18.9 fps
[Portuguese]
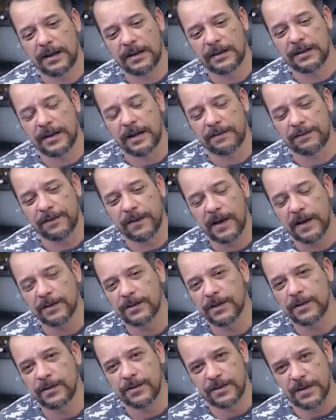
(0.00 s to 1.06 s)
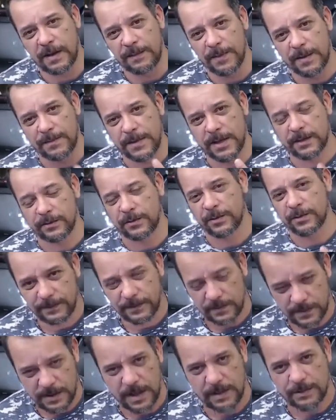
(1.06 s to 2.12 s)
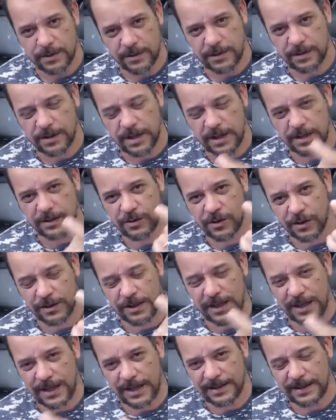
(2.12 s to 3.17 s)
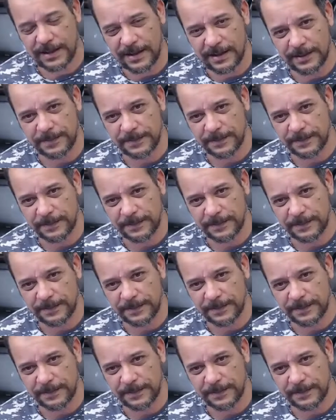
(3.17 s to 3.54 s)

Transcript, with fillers: entre a flauta e o escapamento, sabe onde tem a solda elétrica?